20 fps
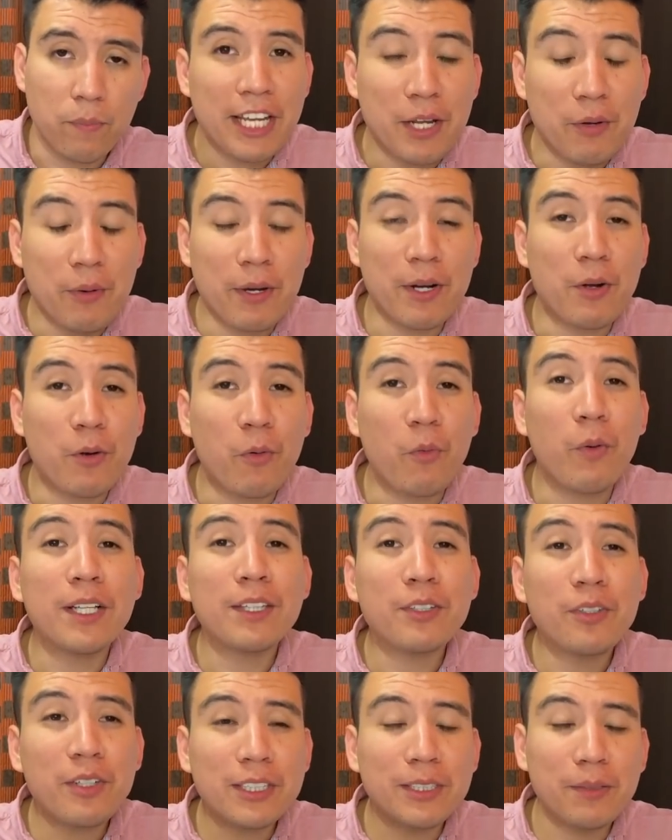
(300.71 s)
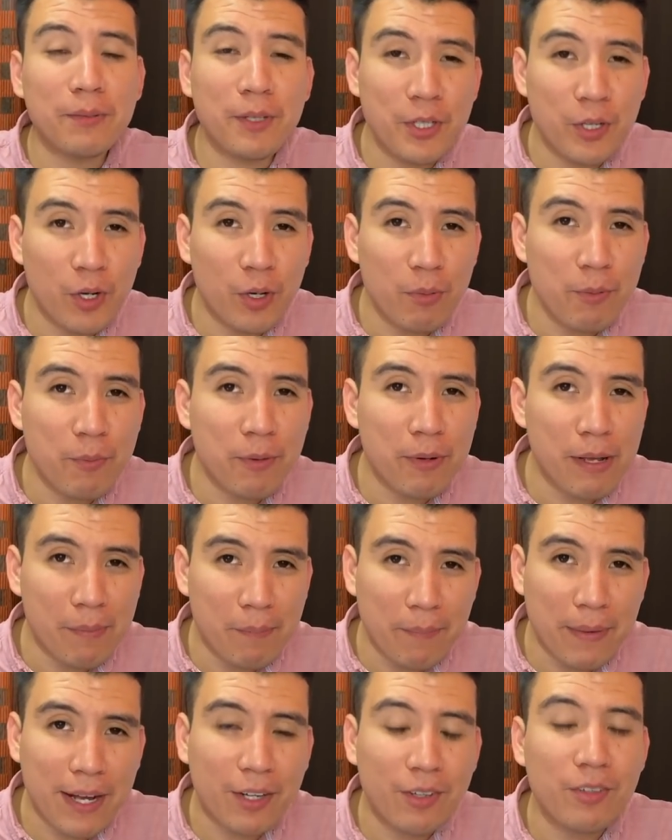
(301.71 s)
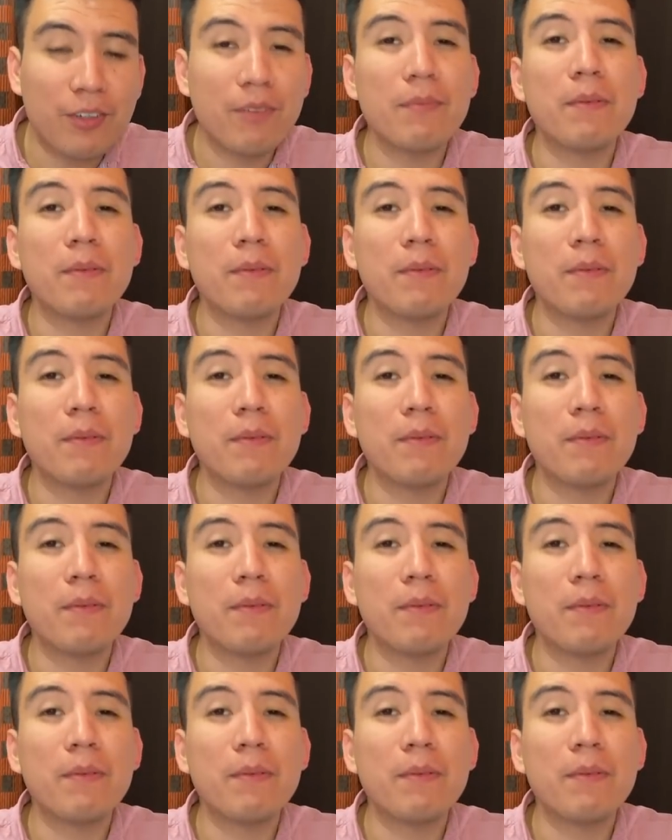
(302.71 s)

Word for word: Y bueno, ¿cuánto recibí yo en mi primer pago?